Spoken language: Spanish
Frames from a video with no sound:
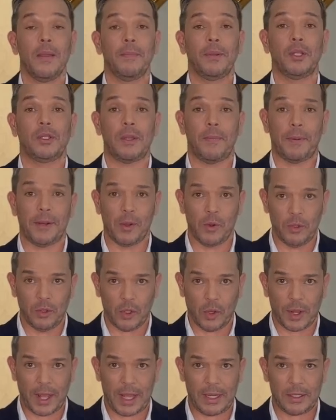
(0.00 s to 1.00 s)
Pero te
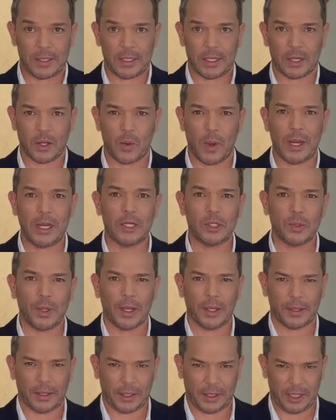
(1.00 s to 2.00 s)
pregunto cáncer, ¿cuál es tu
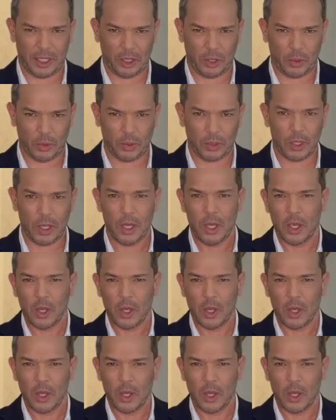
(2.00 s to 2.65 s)
actitud?